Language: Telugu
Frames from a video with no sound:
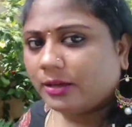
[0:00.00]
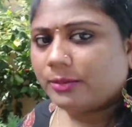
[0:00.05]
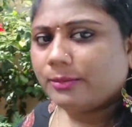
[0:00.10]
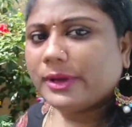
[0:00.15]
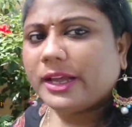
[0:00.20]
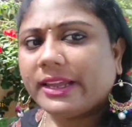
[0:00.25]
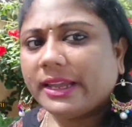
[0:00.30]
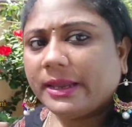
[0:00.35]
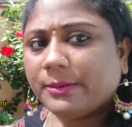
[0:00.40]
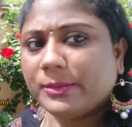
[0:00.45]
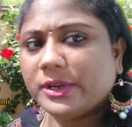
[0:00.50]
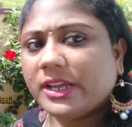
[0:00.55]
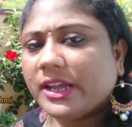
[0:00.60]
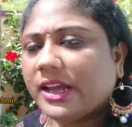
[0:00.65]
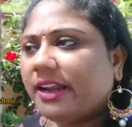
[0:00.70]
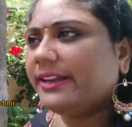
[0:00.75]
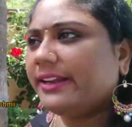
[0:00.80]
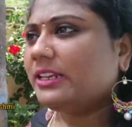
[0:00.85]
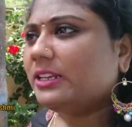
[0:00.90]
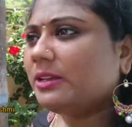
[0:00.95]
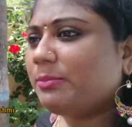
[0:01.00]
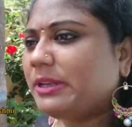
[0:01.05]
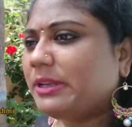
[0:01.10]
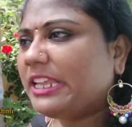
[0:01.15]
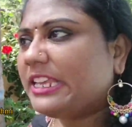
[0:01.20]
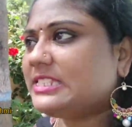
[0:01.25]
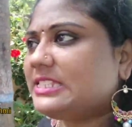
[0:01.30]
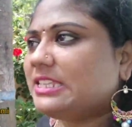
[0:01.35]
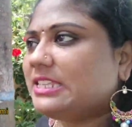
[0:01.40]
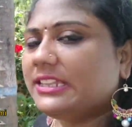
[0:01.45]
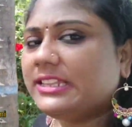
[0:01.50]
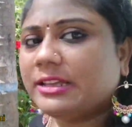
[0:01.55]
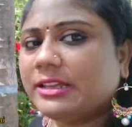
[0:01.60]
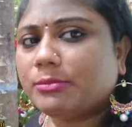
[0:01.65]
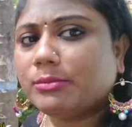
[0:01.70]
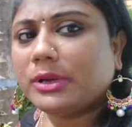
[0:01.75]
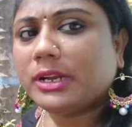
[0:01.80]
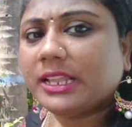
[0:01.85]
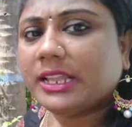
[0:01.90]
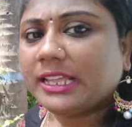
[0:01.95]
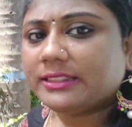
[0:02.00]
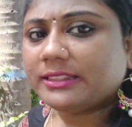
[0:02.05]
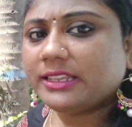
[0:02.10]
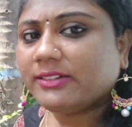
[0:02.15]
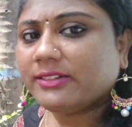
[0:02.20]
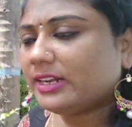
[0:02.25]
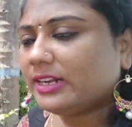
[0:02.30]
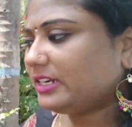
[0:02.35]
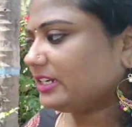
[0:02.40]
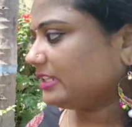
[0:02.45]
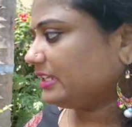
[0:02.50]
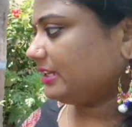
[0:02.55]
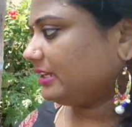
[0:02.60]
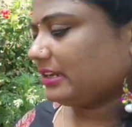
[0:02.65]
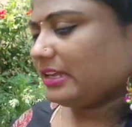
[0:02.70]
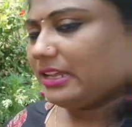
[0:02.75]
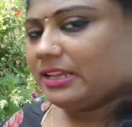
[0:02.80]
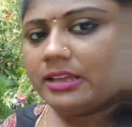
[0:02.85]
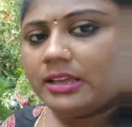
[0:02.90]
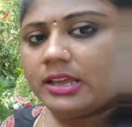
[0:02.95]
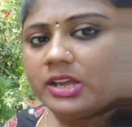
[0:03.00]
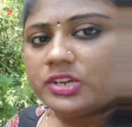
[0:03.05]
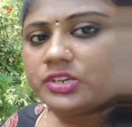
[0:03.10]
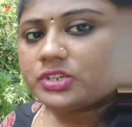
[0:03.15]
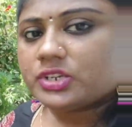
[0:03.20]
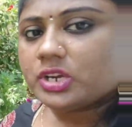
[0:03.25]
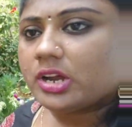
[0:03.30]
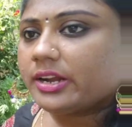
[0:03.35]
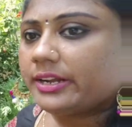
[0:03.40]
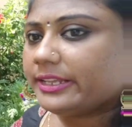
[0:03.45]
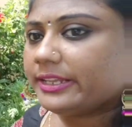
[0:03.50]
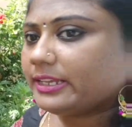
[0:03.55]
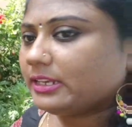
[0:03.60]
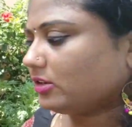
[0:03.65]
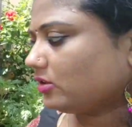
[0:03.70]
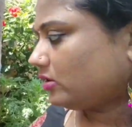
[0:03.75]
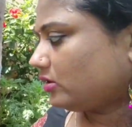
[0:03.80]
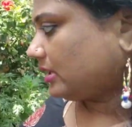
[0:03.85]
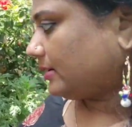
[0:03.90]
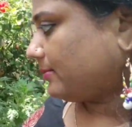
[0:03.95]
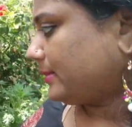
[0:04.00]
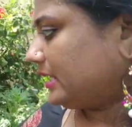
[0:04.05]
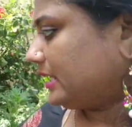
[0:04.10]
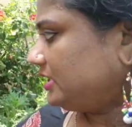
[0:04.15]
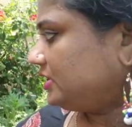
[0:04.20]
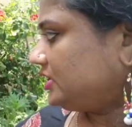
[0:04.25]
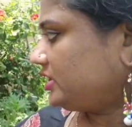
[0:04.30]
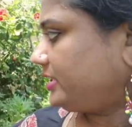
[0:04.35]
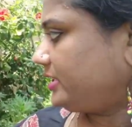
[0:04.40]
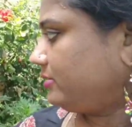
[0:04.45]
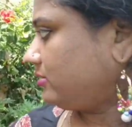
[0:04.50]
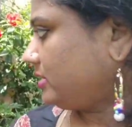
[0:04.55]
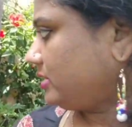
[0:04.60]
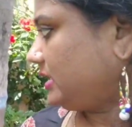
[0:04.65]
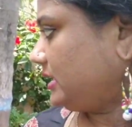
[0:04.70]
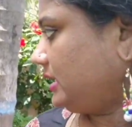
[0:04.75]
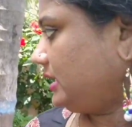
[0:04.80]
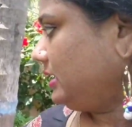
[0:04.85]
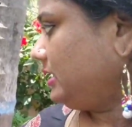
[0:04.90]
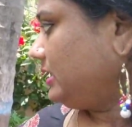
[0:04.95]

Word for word: మాకేం గార్డెన్కి ప్లేస్ లేదనమాట అత్తయ్య వాళ్ళ దగ్గర స్టార్టింగ్లో ఒక మల్లి చెట్టు ఉంటుంది